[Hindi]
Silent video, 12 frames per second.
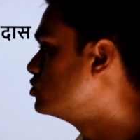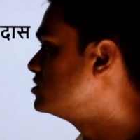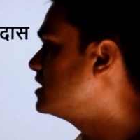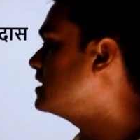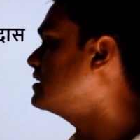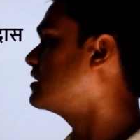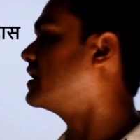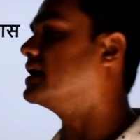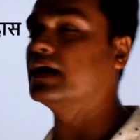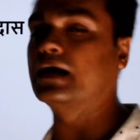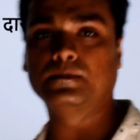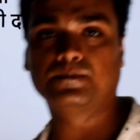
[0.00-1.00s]
गुजर
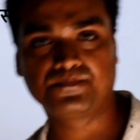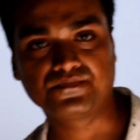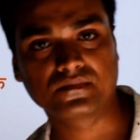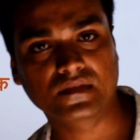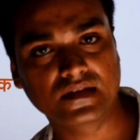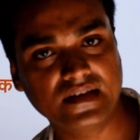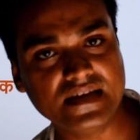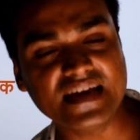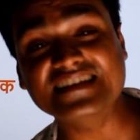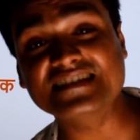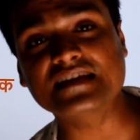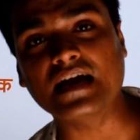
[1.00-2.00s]
गया ठीक
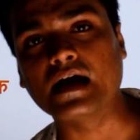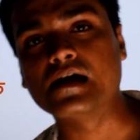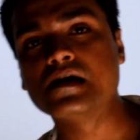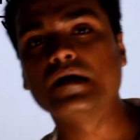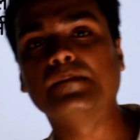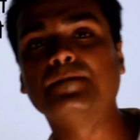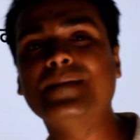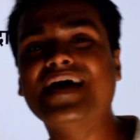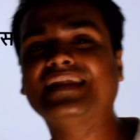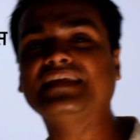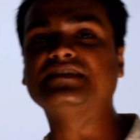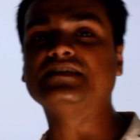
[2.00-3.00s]
है किसका
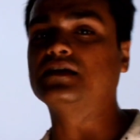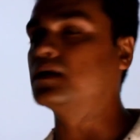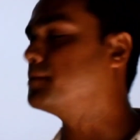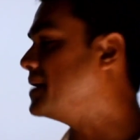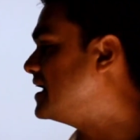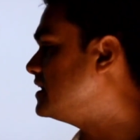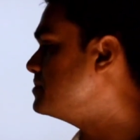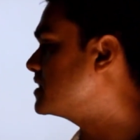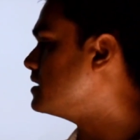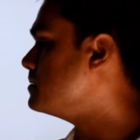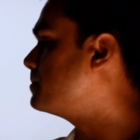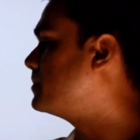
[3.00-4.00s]
मैरी जी का मैरी
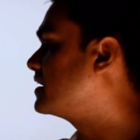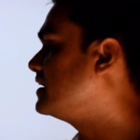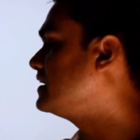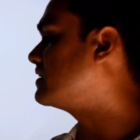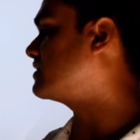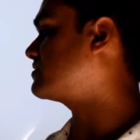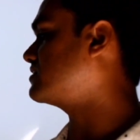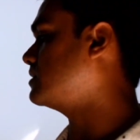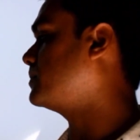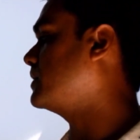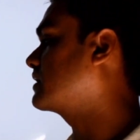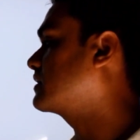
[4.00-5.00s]
मतलब मरीन
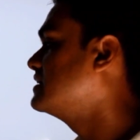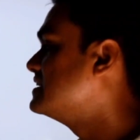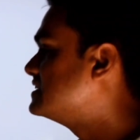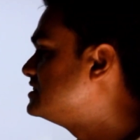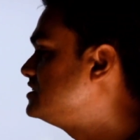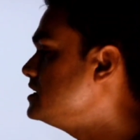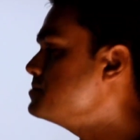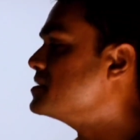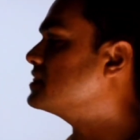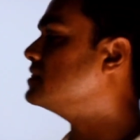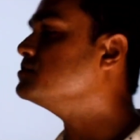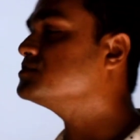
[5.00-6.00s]
नेशनल पार्क जी
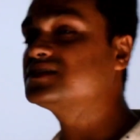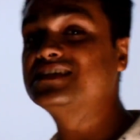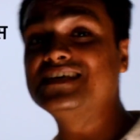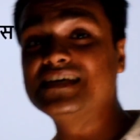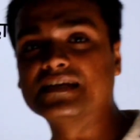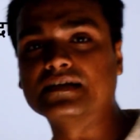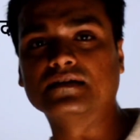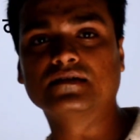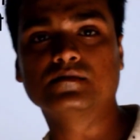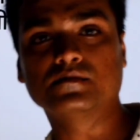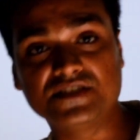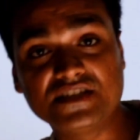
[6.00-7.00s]
मतलब
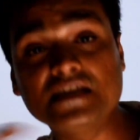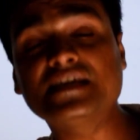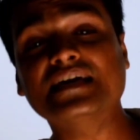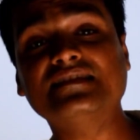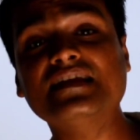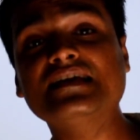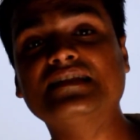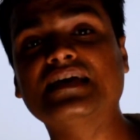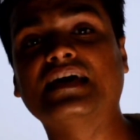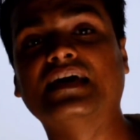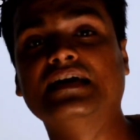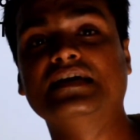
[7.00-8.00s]
गिर जी कैसे
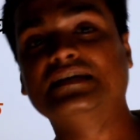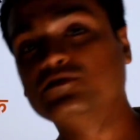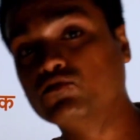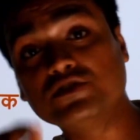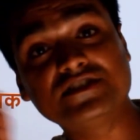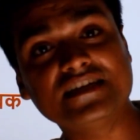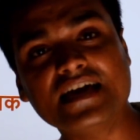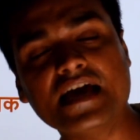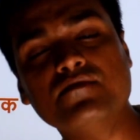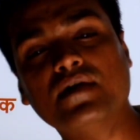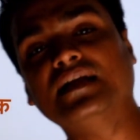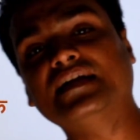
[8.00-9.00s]
लिखते हैं वो जे
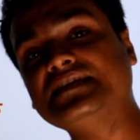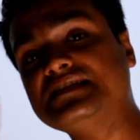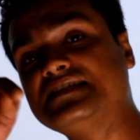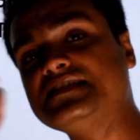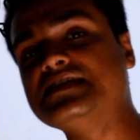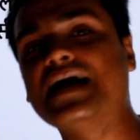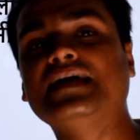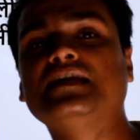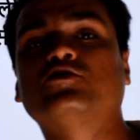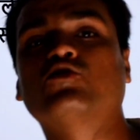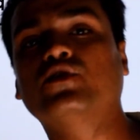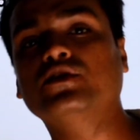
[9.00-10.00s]
आई वाला नहीं जी आई
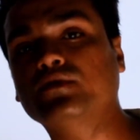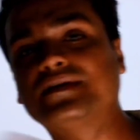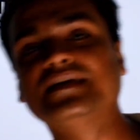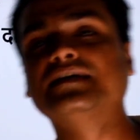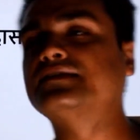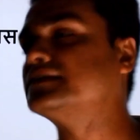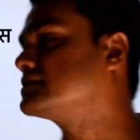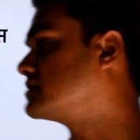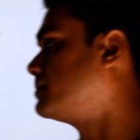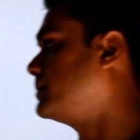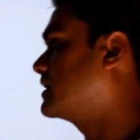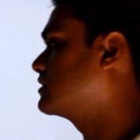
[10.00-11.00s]
लिखोगे तो गिर
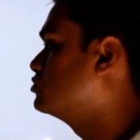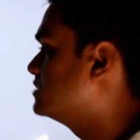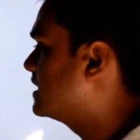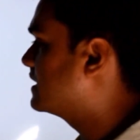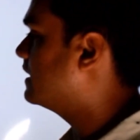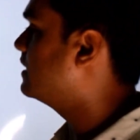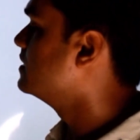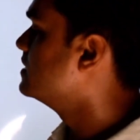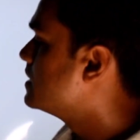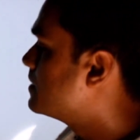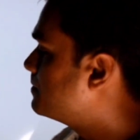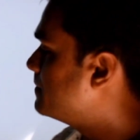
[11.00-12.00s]
नेशनल पार्क हो जाएगा
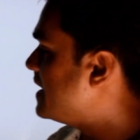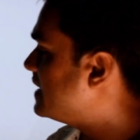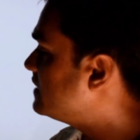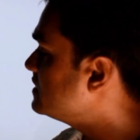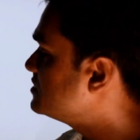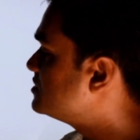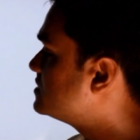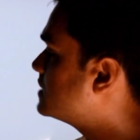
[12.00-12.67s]
मैरी